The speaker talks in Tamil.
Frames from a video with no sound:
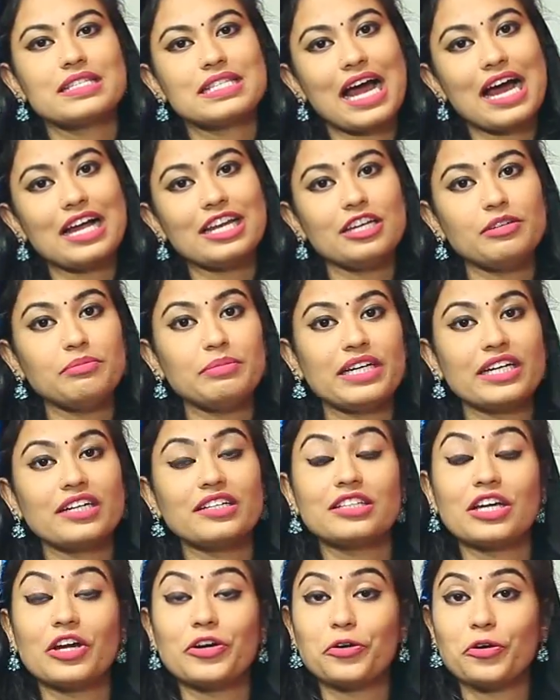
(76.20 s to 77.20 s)
சாலி
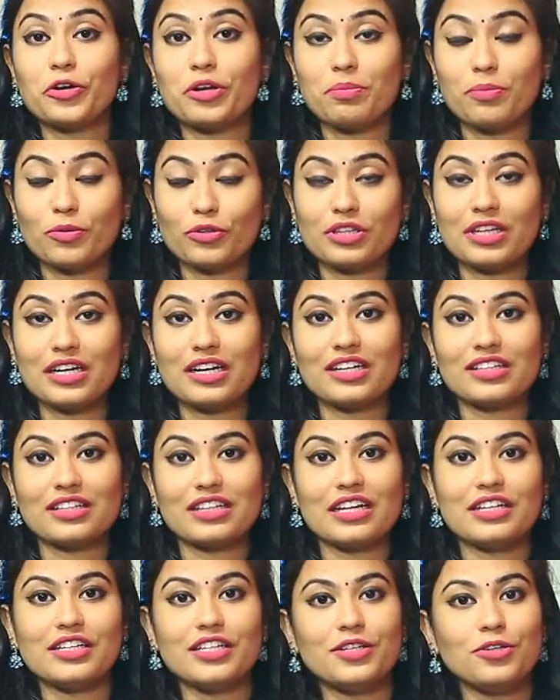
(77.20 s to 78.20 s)
பியர் தன்னோட
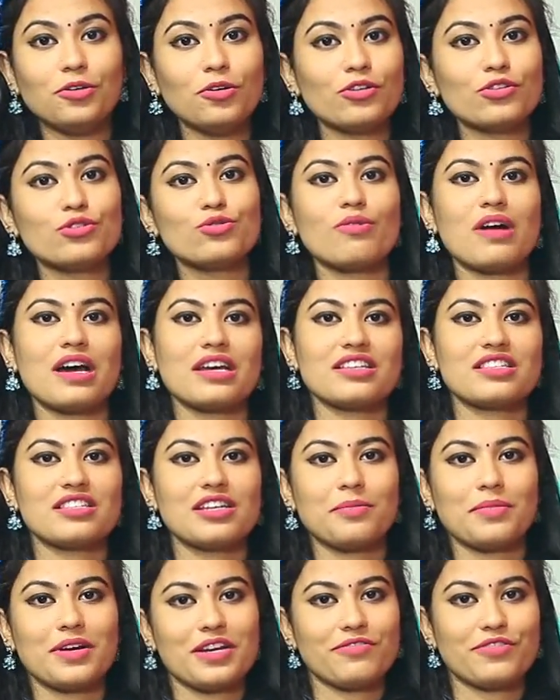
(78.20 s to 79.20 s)
புத்தகத்தில் இன்னொரு
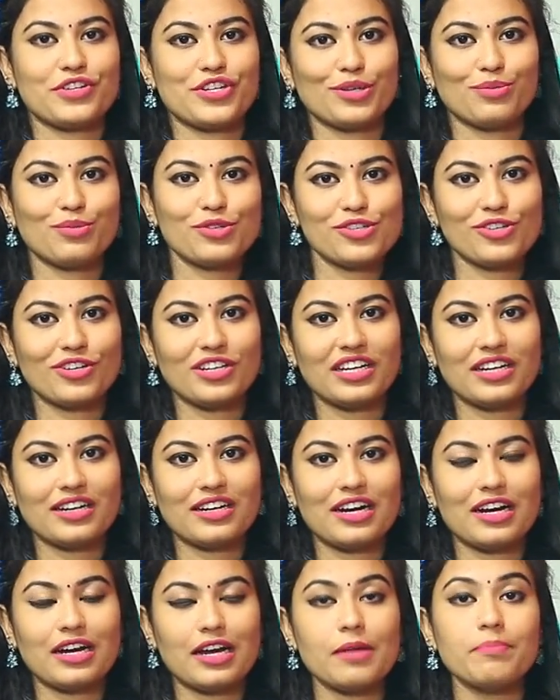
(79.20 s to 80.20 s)
சுவாரஸ்யமான விஷயமும்
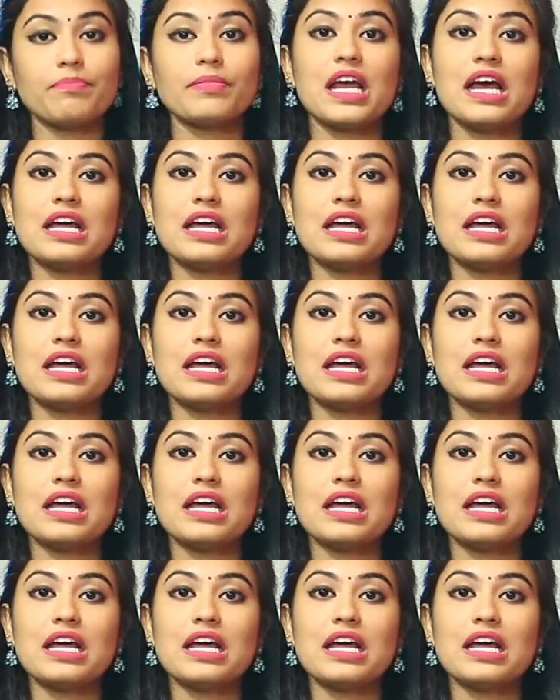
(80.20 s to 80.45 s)
சொல்லியிருக்காங்க